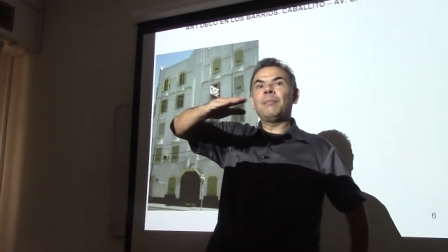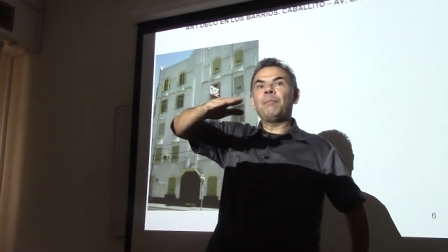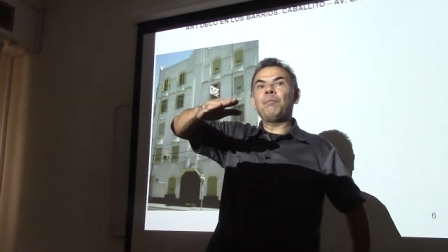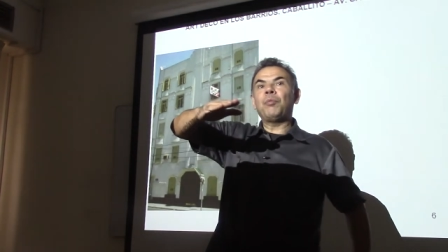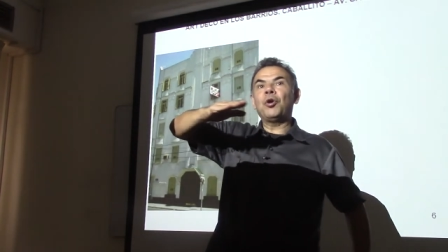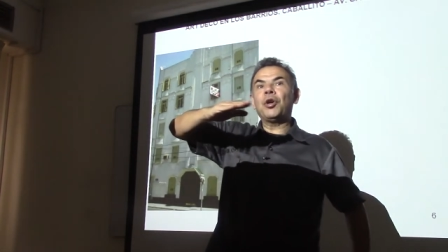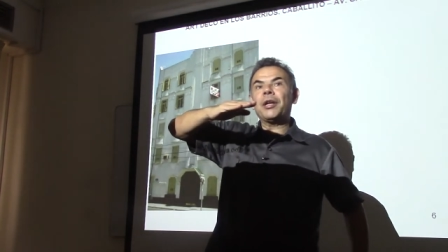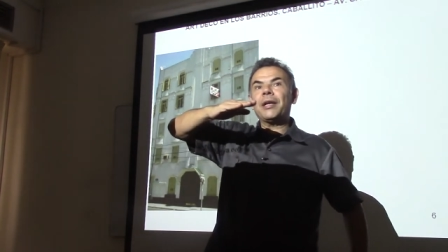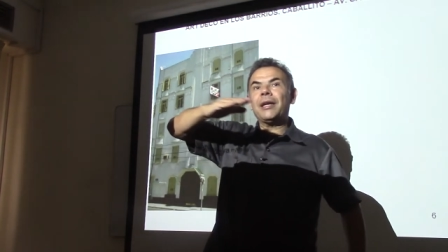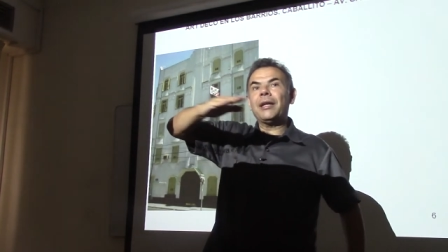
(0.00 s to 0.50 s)

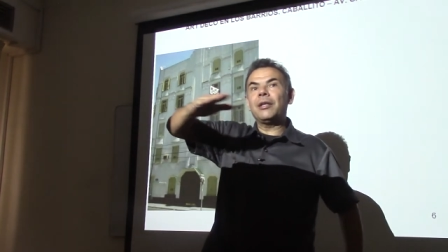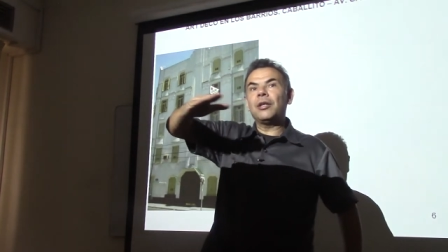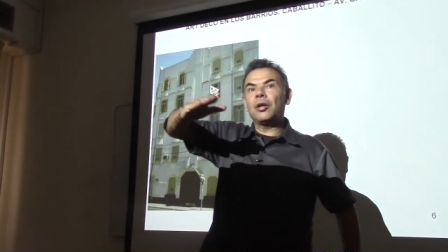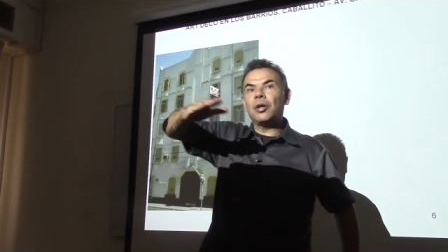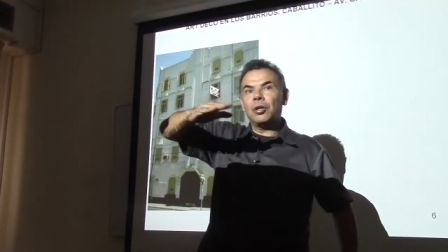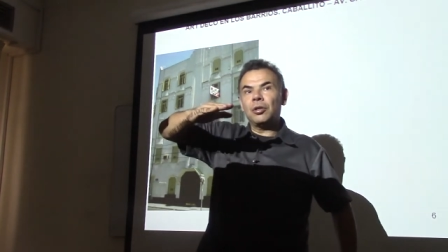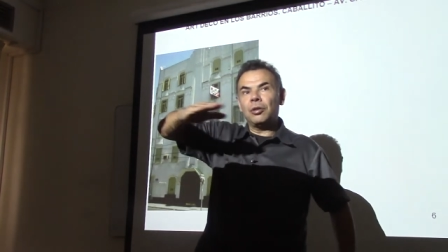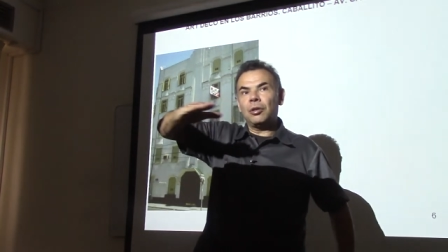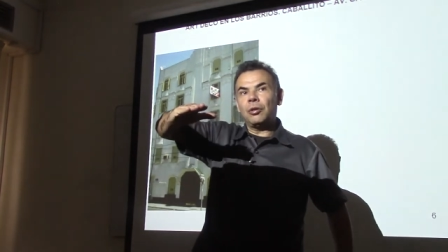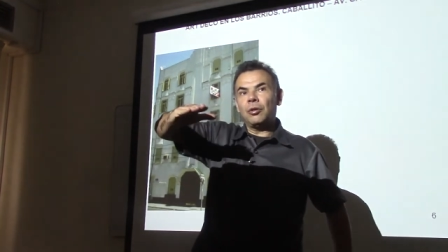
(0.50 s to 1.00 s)

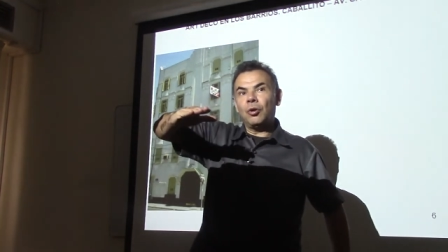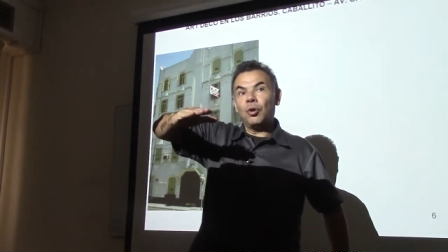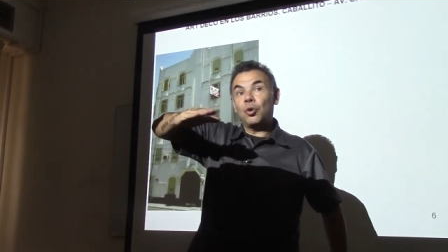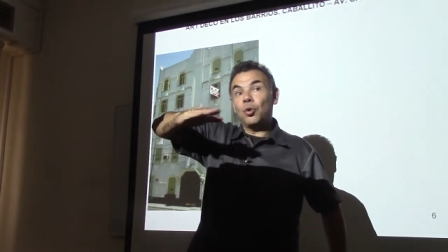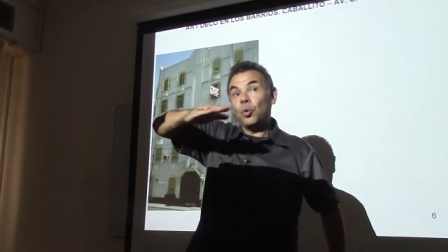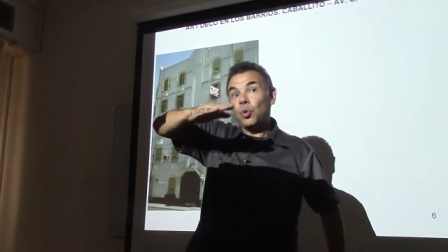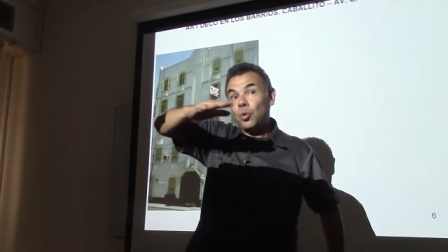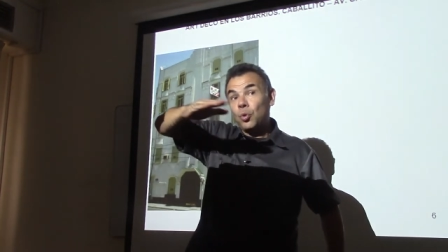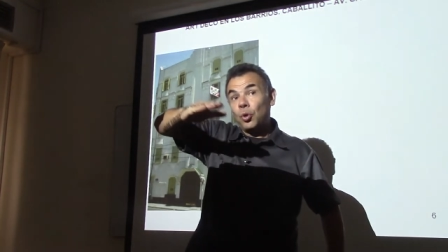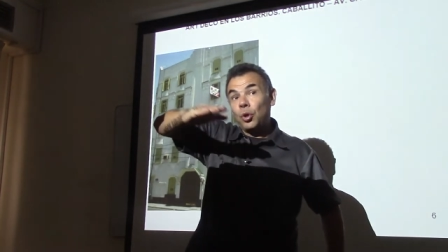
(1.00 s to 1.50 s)
Redón o
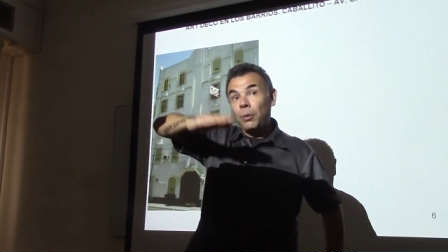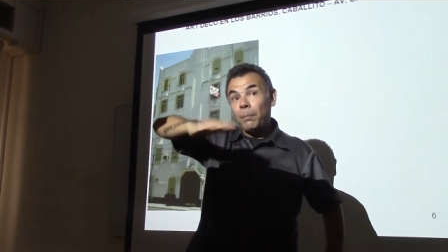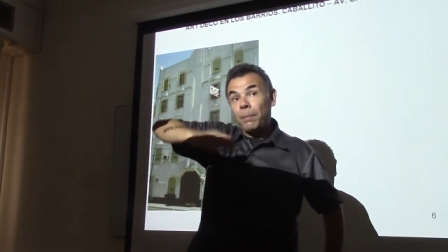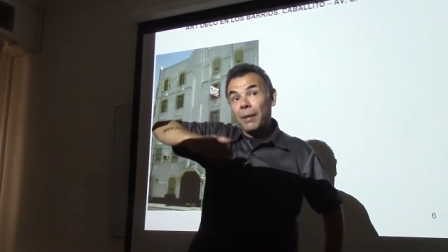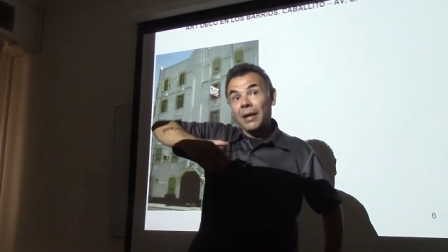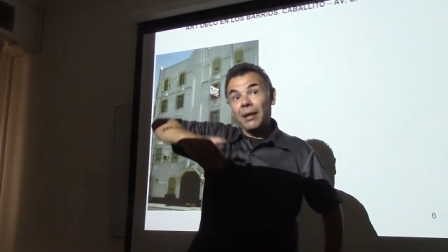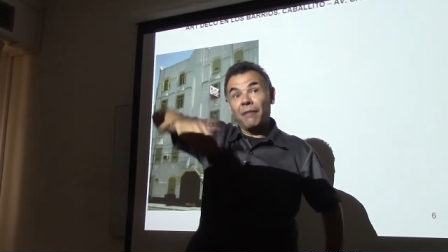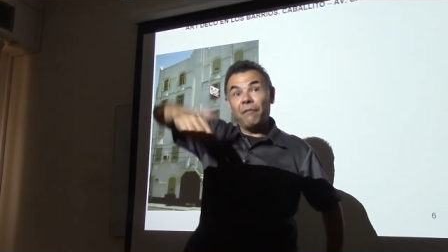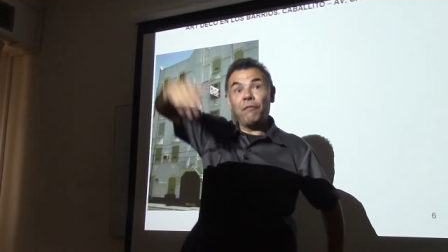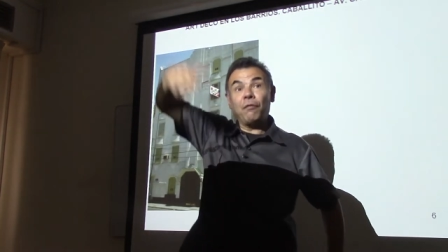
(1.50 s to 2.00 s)
Jujuy
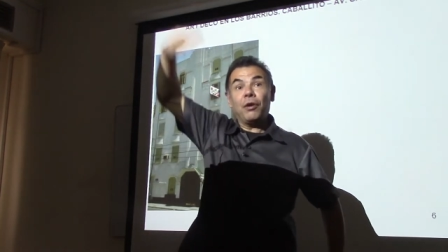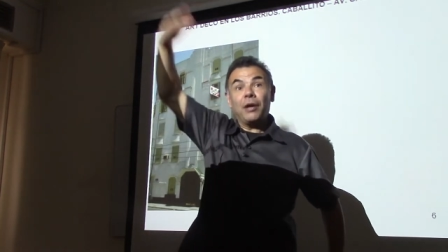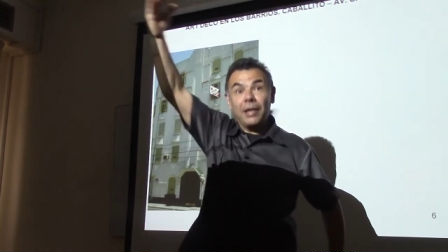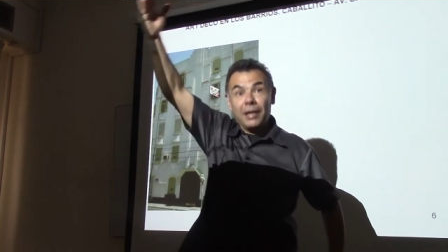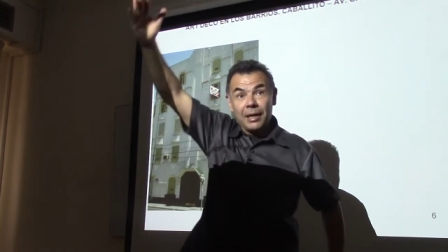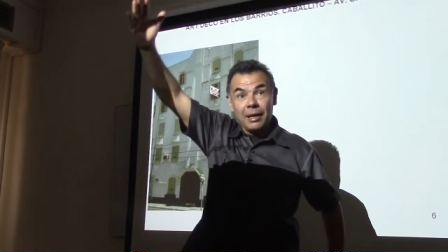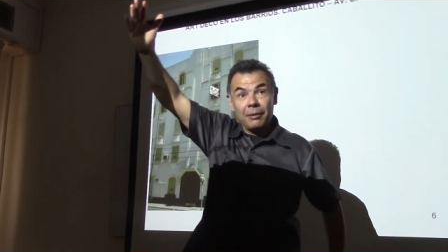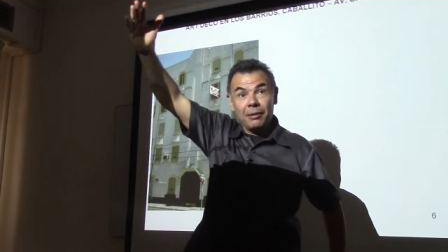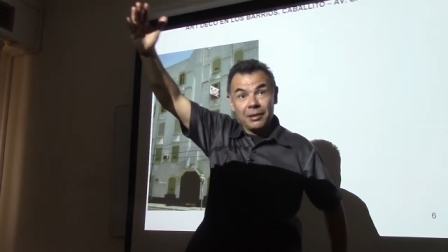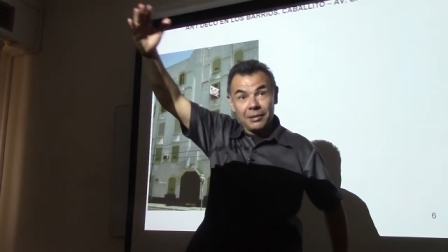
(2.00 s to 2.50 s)
para
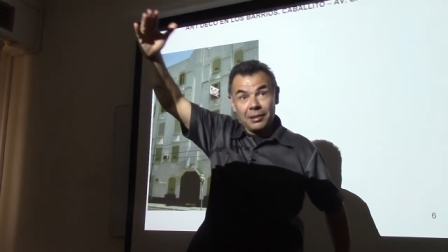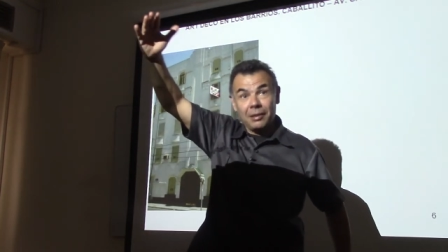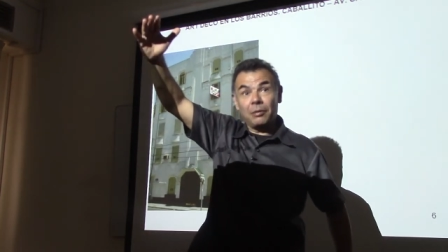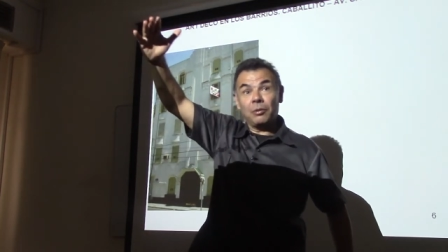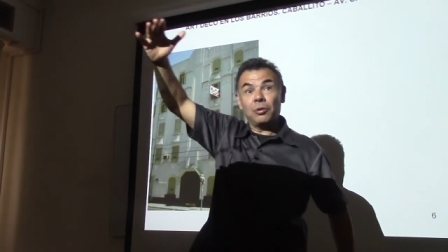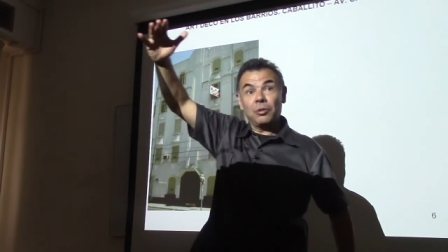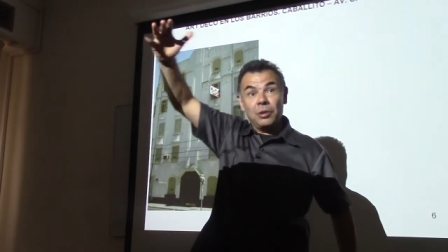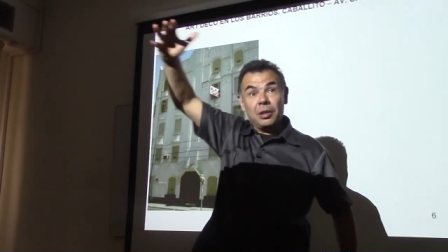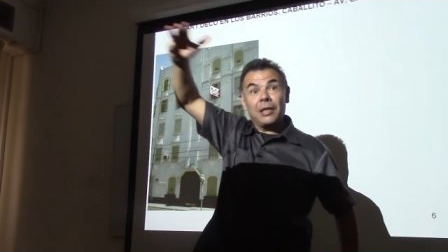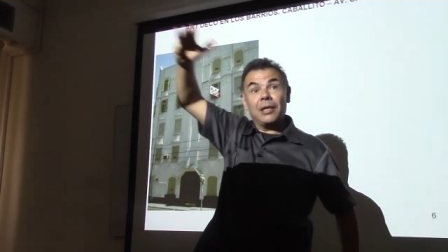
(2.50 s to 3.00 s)
afuera vas a
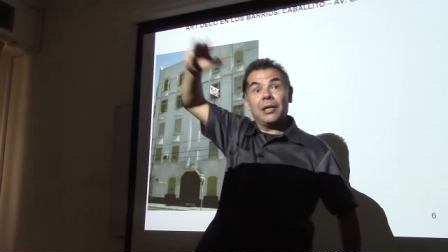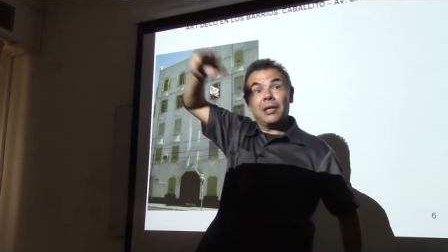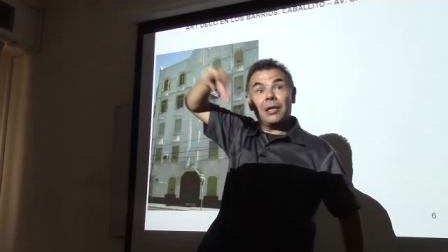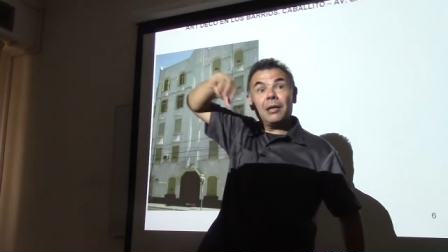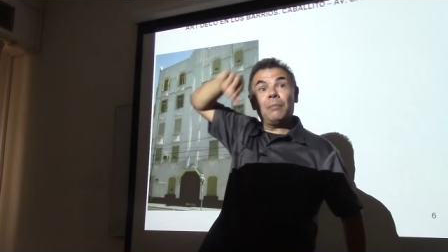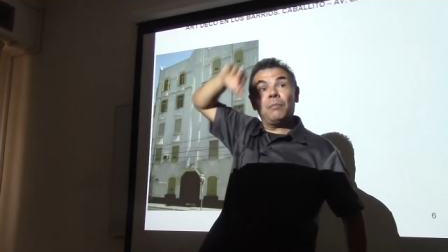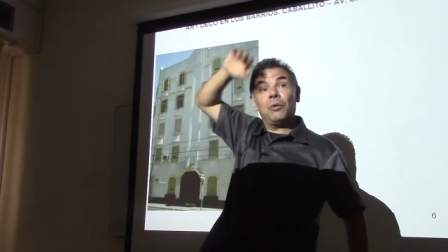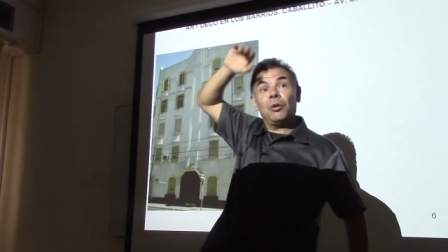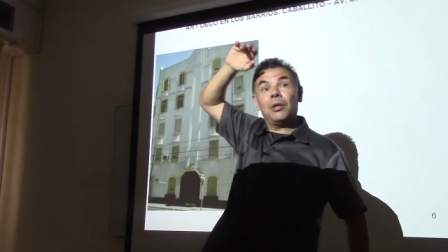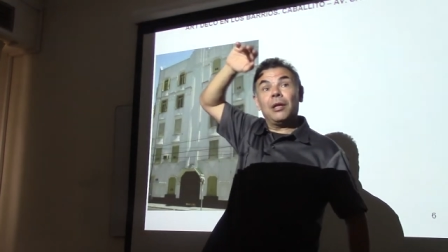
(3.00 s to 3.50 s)
encontrar
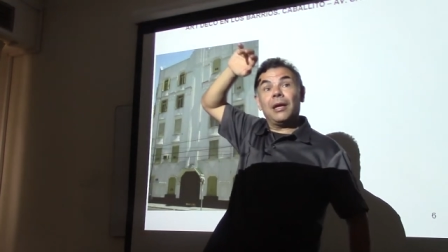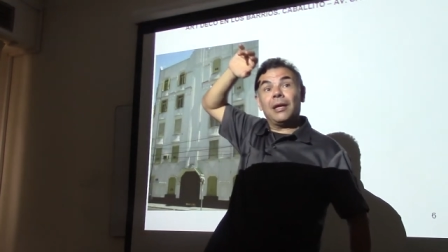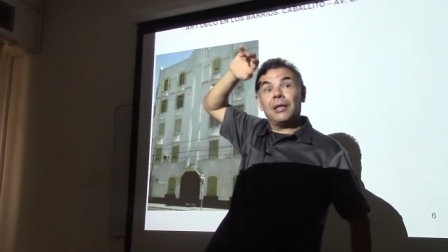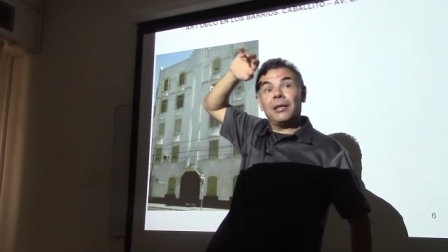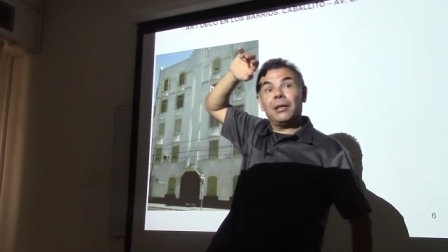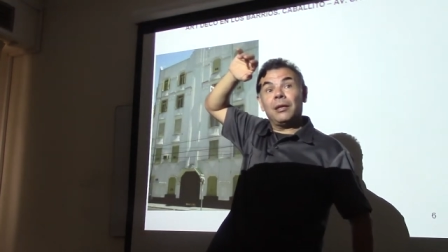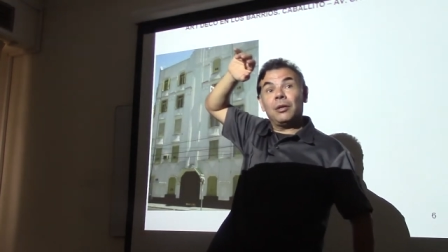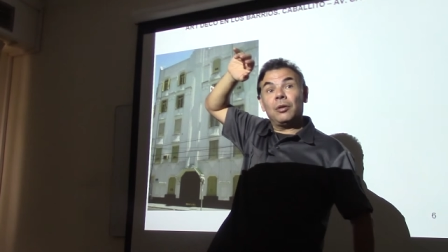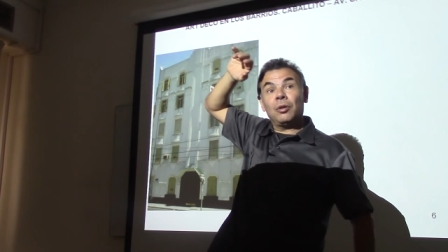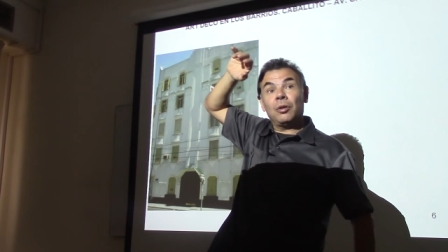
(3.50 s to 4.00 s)
ejemplos de Art
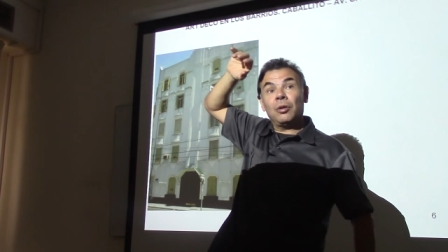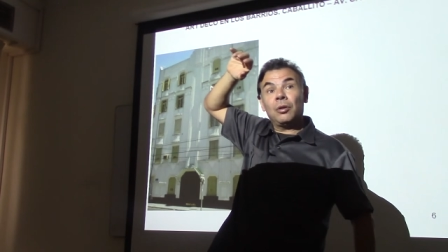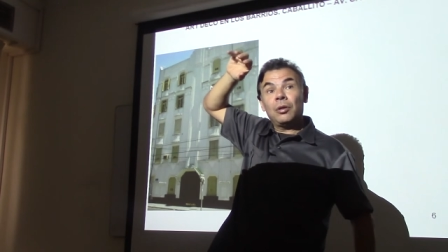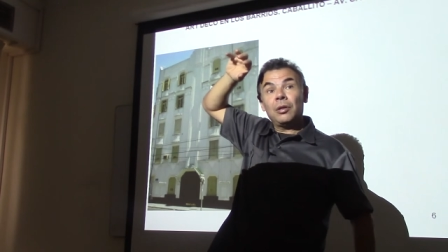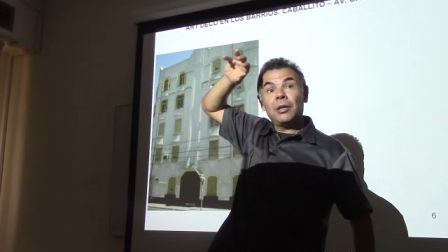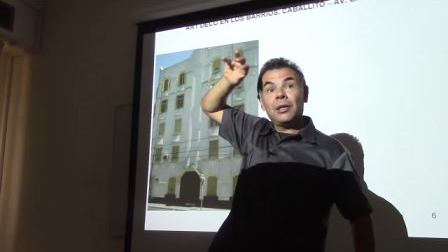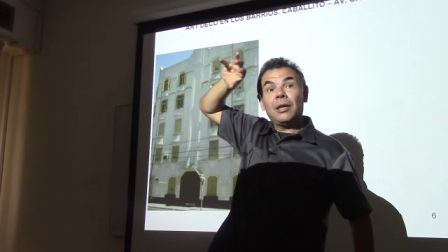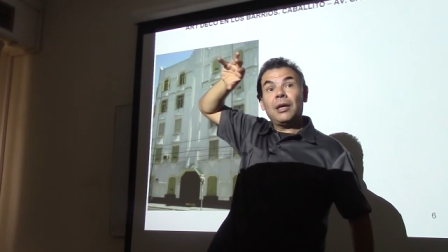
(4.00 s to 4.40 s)
Deco.